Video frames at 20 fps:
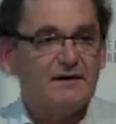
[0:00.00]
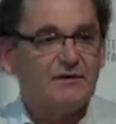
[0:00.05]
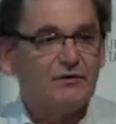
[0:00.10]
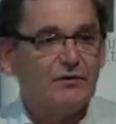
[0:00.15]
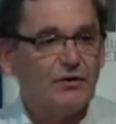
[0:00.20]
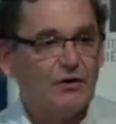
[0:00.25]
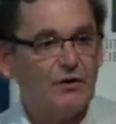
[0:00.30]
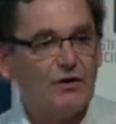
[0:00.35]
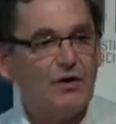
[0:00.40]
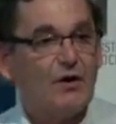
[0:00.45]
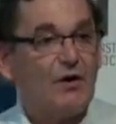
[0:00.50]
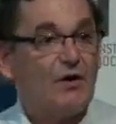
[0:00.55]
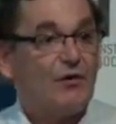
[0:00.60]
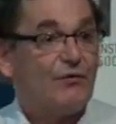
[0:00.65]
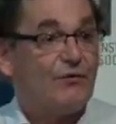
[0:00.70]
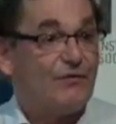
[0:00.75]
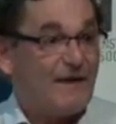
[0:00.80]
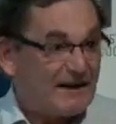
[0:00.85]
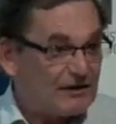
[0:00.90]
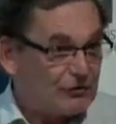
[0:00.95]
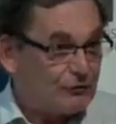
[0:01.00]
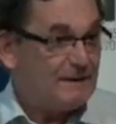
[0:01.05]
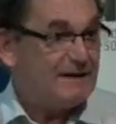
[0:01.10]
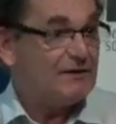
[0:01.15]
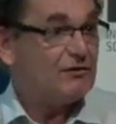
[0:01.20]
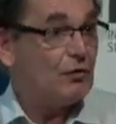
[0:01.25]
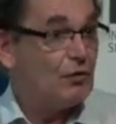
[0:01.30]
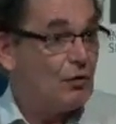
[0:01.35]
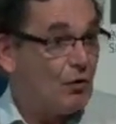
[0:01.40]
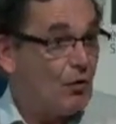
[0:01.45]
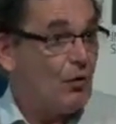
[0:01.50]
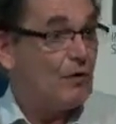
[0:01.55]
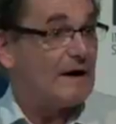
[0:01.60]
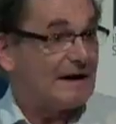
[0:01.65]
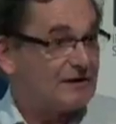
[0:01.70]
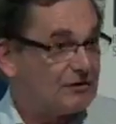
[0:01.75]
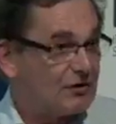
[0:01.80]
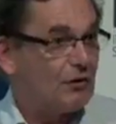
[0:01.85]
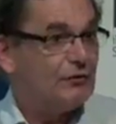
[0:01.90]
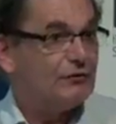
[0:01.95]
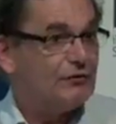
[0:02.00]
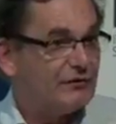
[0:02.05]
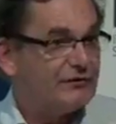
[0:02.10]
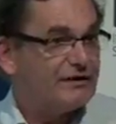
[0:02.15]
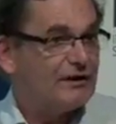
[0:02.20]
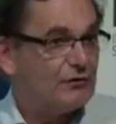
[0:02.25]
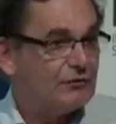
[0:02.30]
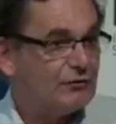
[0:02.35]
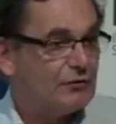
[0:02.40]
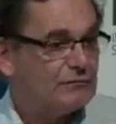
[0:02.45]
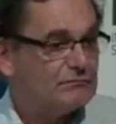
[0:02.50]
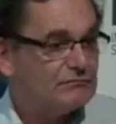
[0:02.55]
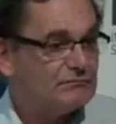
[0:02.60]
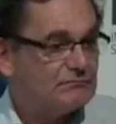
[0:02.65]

de 28 euros la tonne de CO2.